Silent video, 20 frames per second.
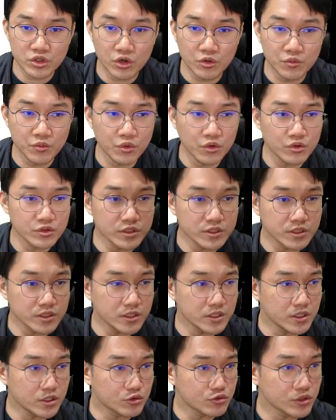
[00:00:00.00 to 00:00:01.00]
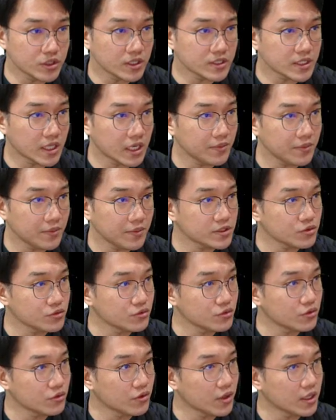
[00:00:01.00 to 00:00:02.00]
정보들을 우리가 사람의
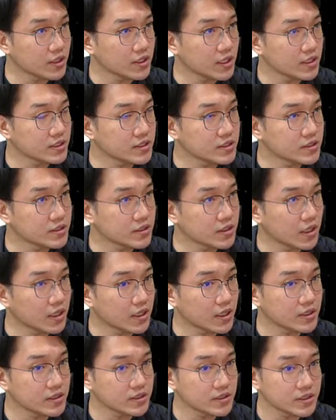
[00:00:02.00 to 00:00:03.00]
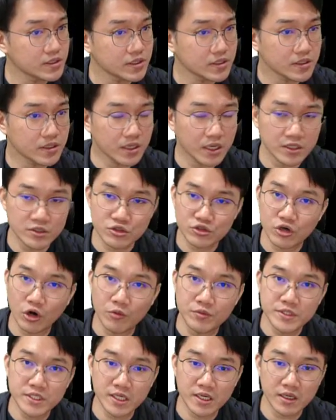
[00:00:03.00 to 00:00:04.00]
손으로 하나씩 하나씩 할 수가
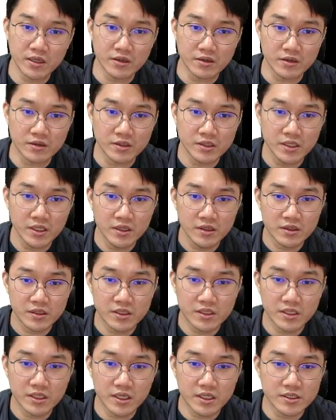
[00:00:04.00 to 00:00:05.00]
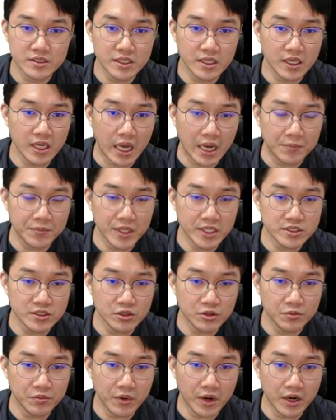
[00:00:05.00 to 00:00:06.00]
없잖아요 그러니까 이제
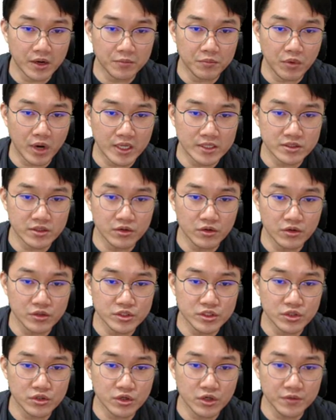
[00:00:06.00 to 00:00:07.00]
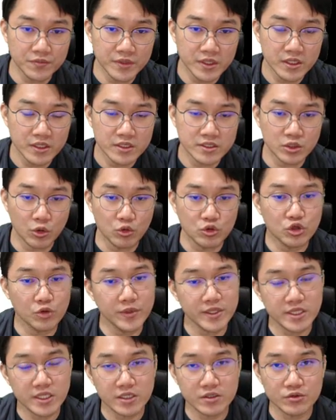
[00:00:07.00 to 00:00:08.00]
앞에서 봐, 봤던 것처럼 이제
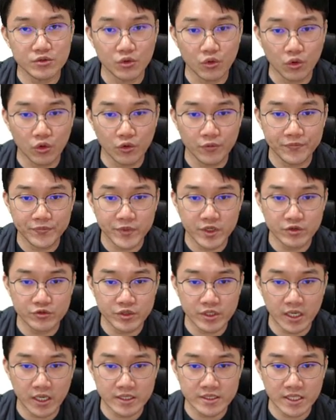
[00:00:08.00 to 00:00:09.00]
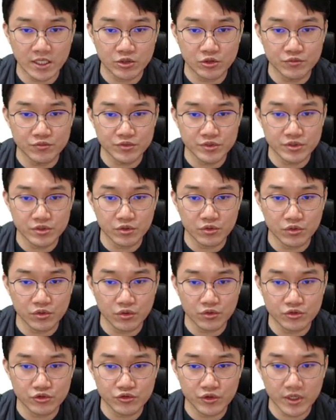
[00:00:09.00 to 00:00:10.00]
오토매틱으로 우리가 자동
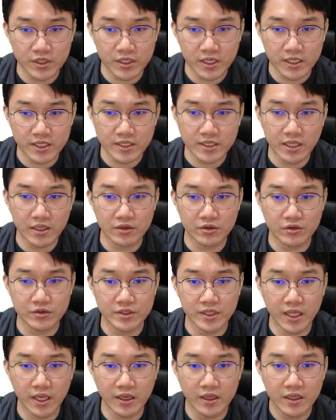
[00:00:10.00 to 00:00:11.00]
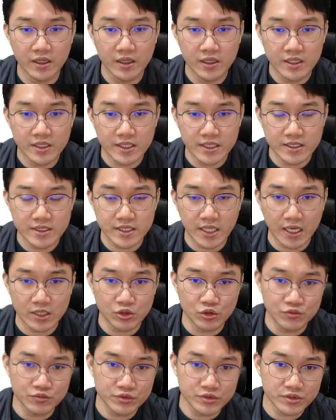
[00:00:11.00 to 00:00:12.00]
분석으로 수행을 하게 되는 건데 이
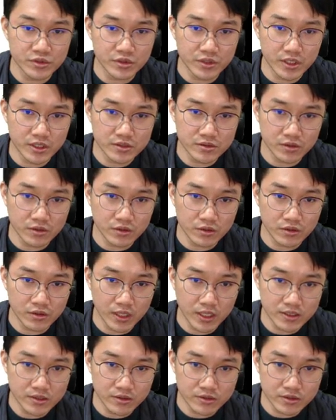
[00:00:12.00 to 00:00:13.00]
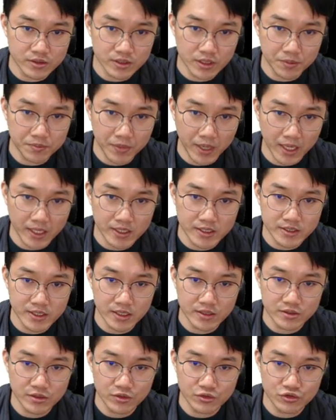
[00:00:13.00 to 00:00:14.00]
자동 분석에서 하는 것들이 파일
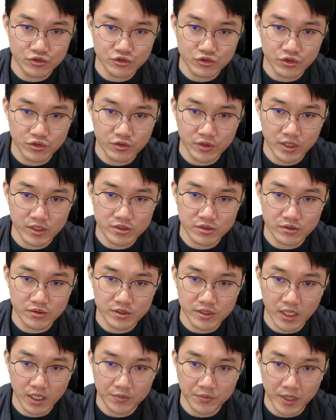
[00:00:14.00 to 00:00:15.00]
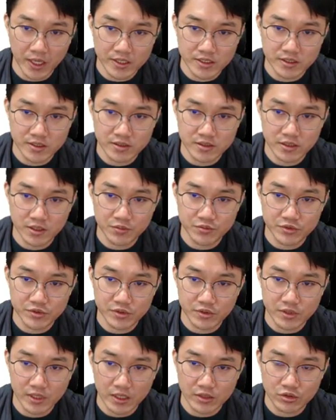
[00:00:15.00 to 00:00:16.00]
생성 수정 과정 그다음 레지스트리
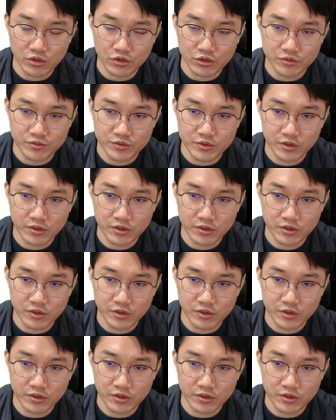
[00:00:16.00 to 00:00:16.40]
분석 네트워크